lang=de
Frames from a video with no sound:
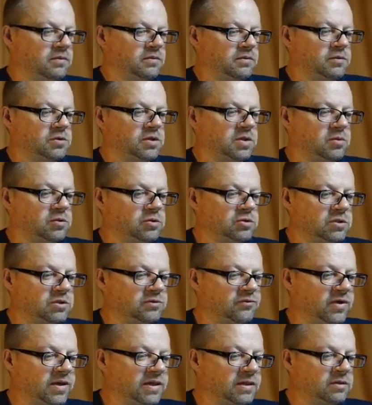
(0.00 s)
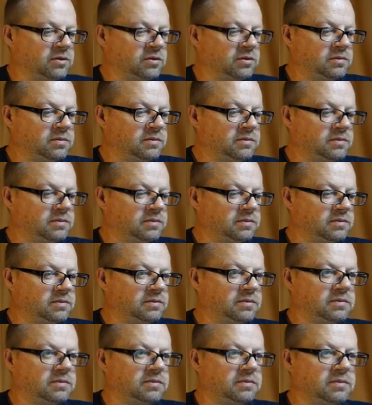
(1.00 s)
Schauen wir uns das feiner an.
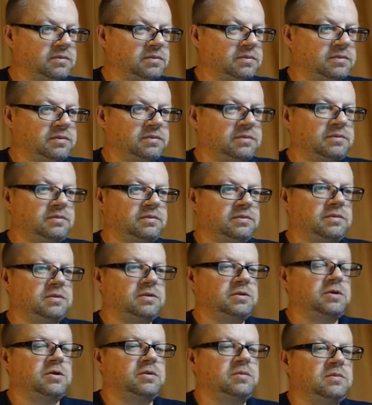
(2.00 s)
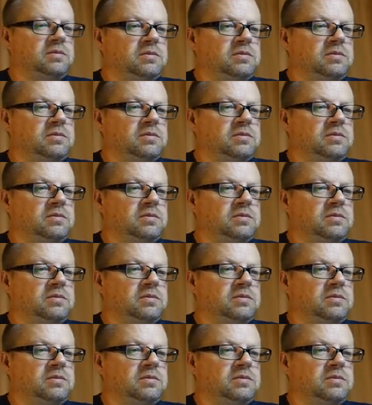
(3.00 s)
So.